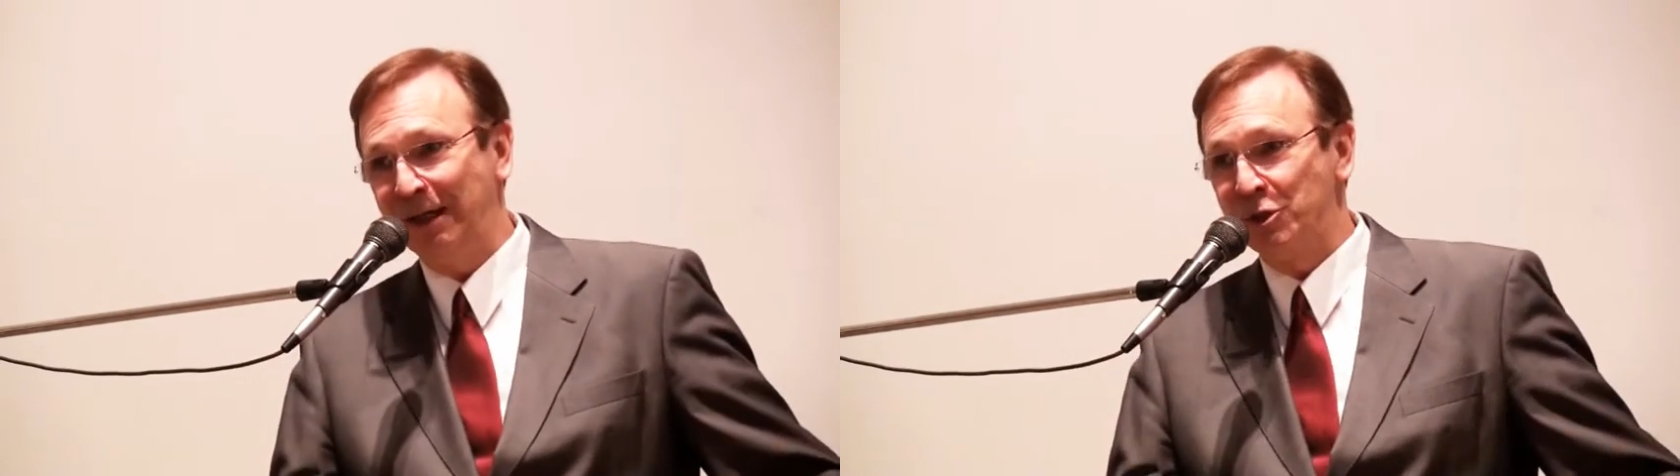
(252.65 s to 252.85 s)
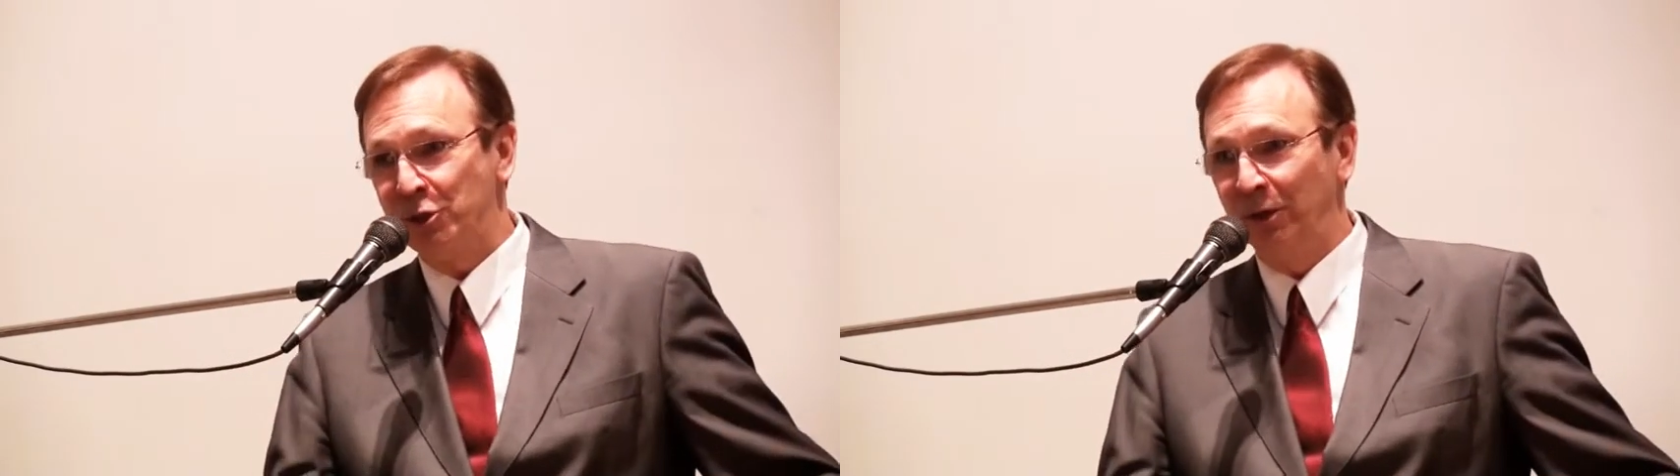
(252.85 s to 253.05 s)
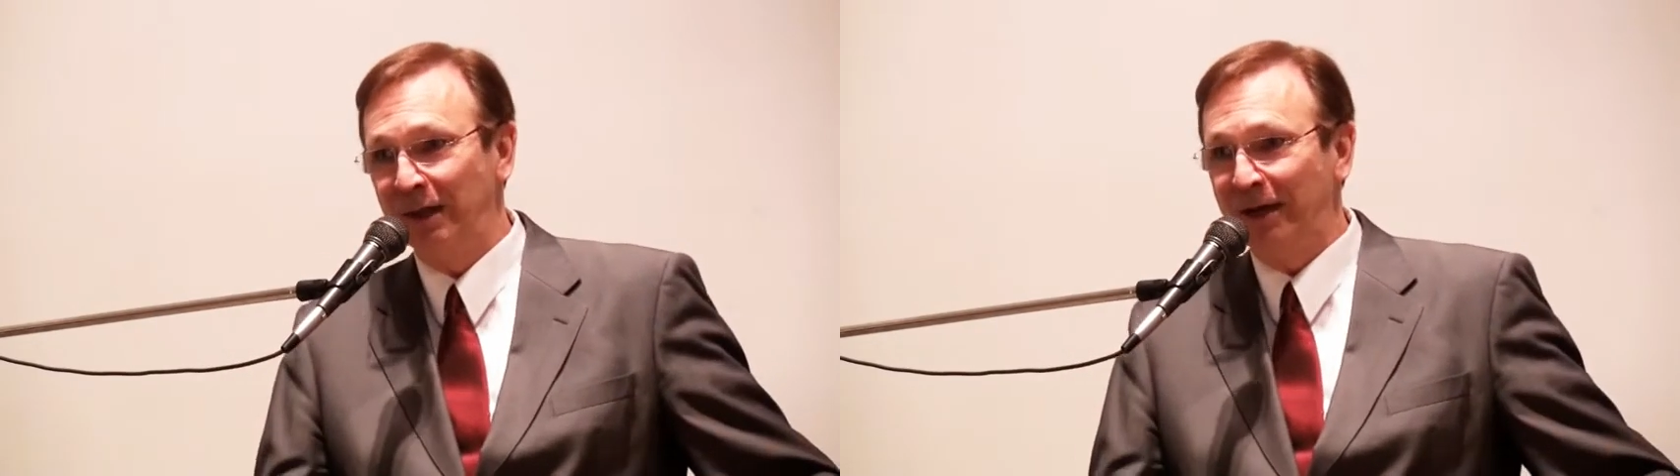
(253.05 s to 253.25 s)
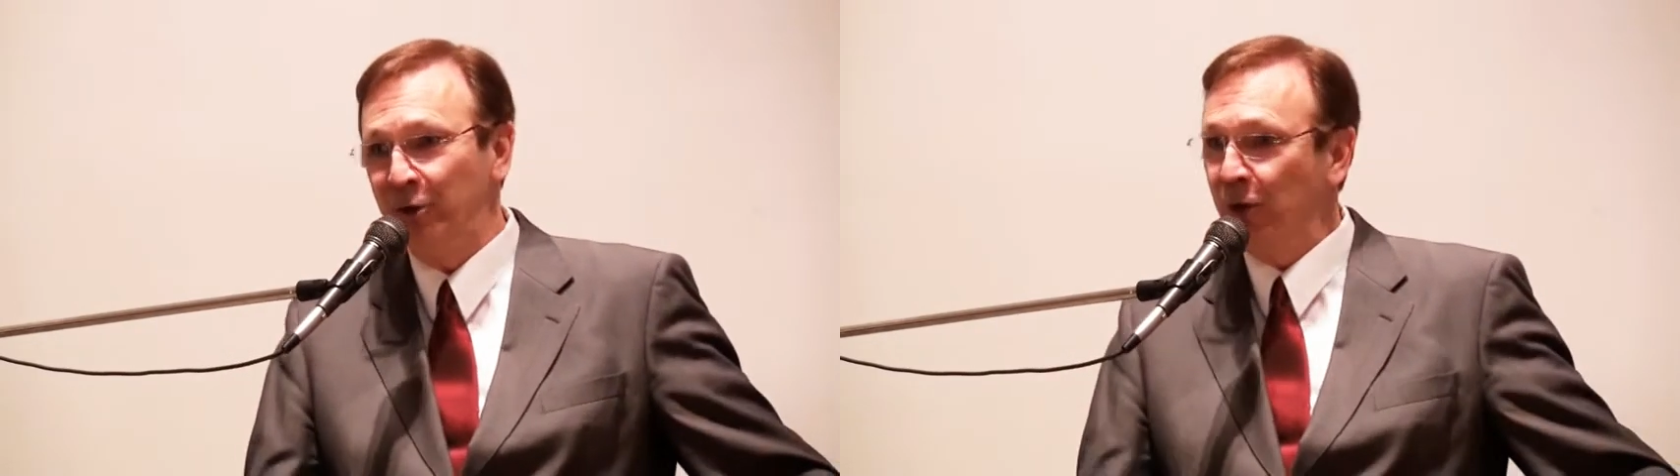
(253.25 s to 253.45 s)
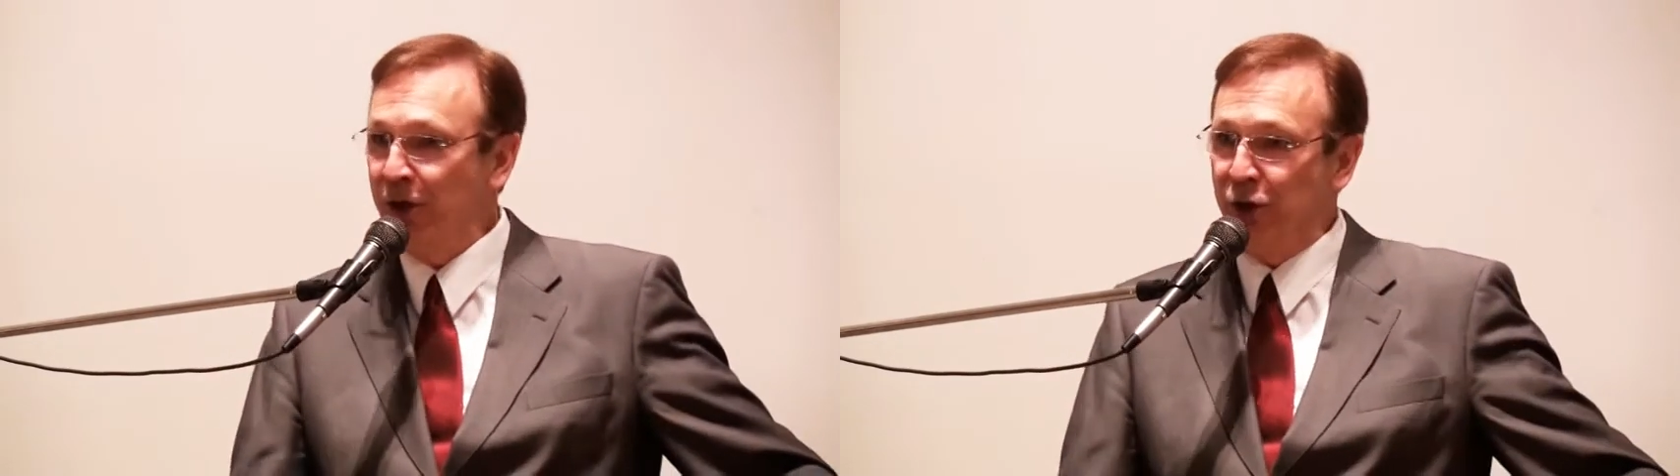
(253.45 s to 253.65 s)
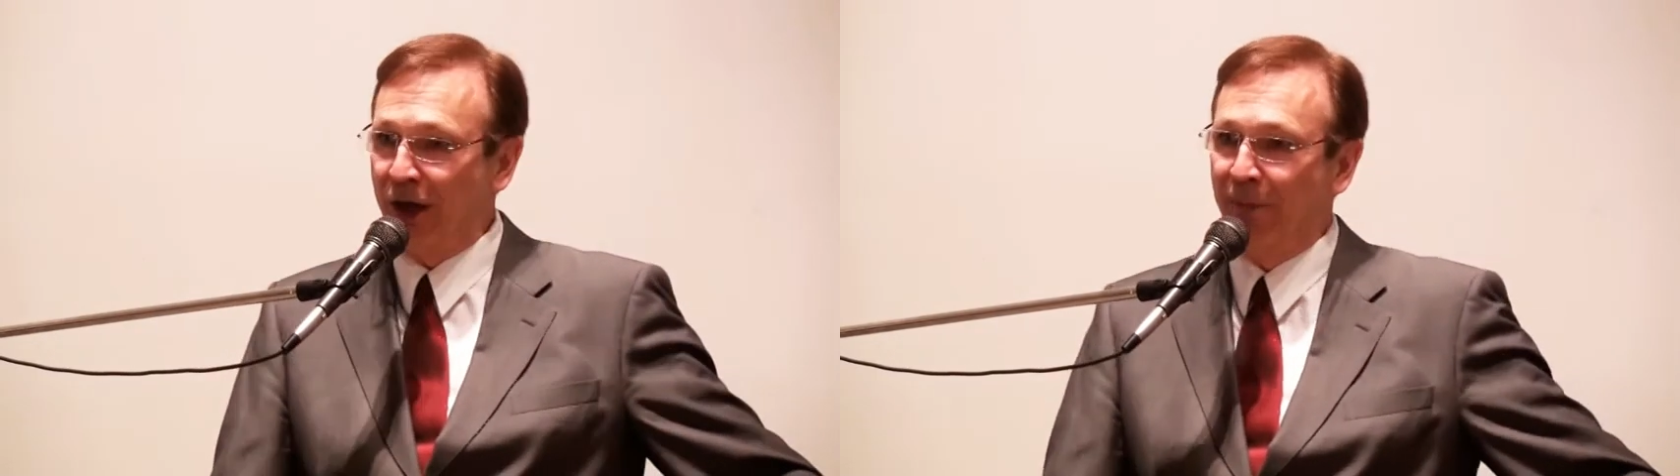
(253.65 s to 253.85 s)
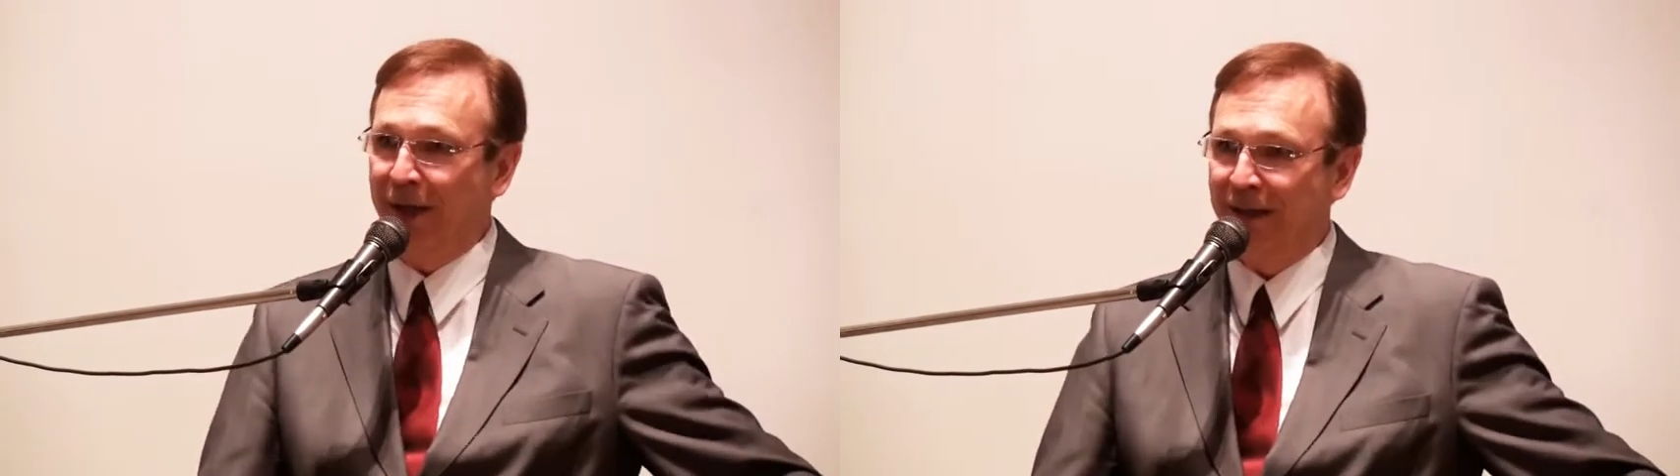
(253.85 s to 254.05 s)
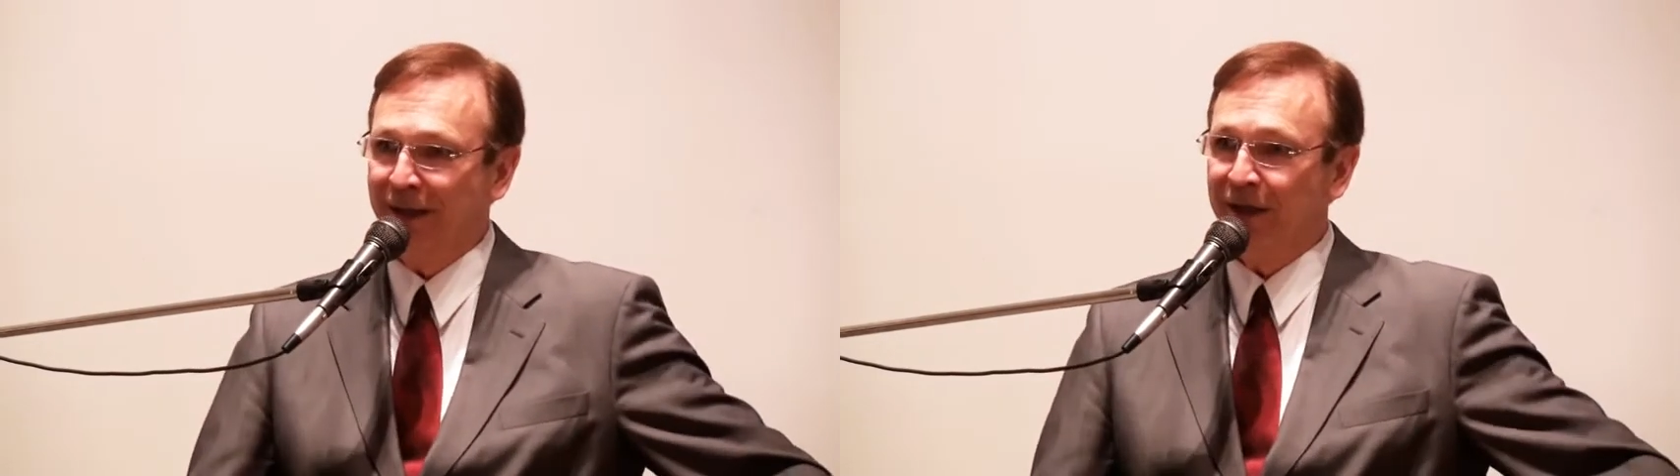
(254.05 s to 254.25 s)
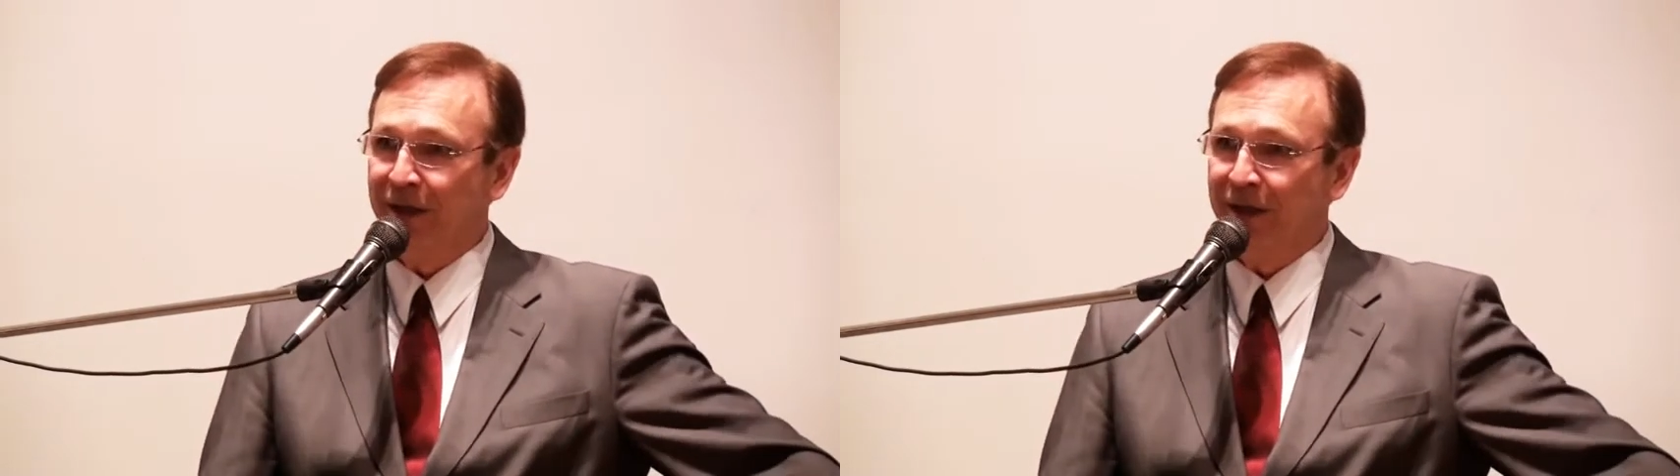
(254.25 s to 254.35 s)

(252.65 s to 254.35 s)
les soldats n'auraient jamais